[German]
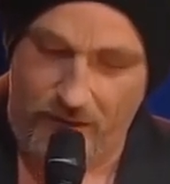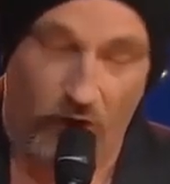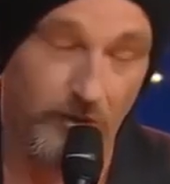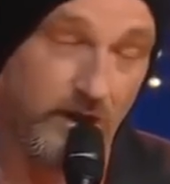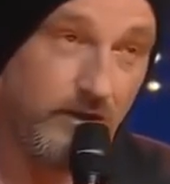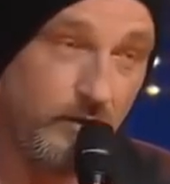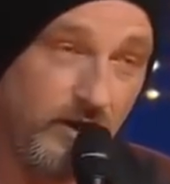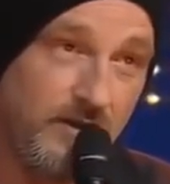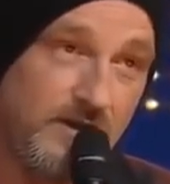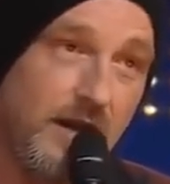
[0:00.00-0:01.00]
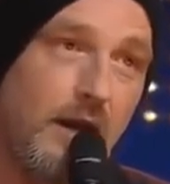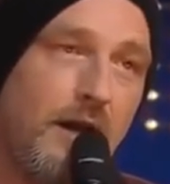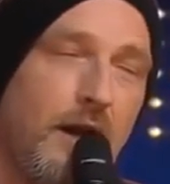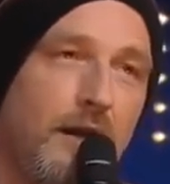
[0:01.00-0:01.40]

Worüber ich natürlich was sagen